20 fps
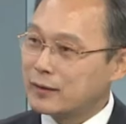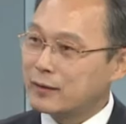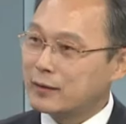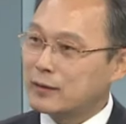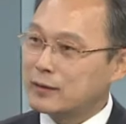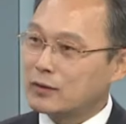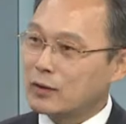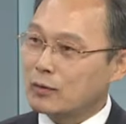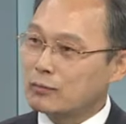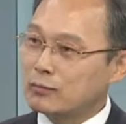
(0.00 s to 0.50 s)

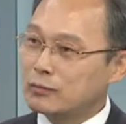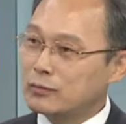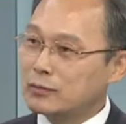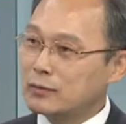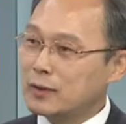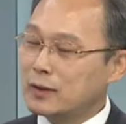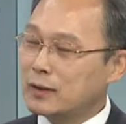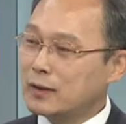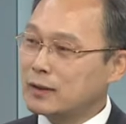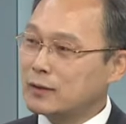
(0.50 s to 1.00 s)
근데
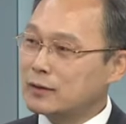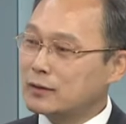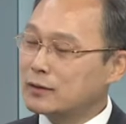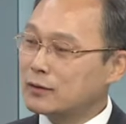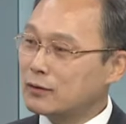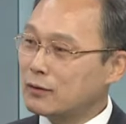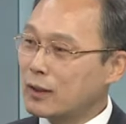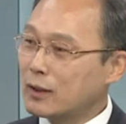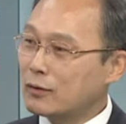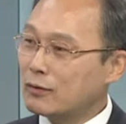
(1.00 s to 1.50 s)
정부의
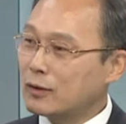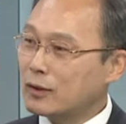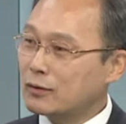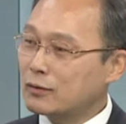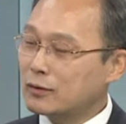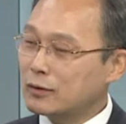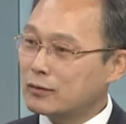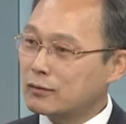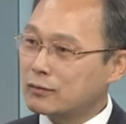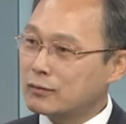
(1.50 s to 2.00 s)
의지는
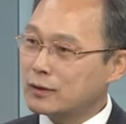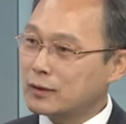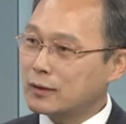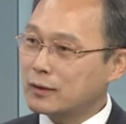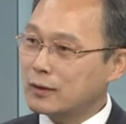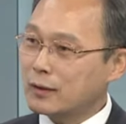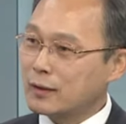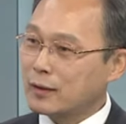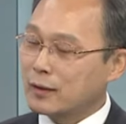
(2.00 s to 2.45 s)
확고하고 더욱이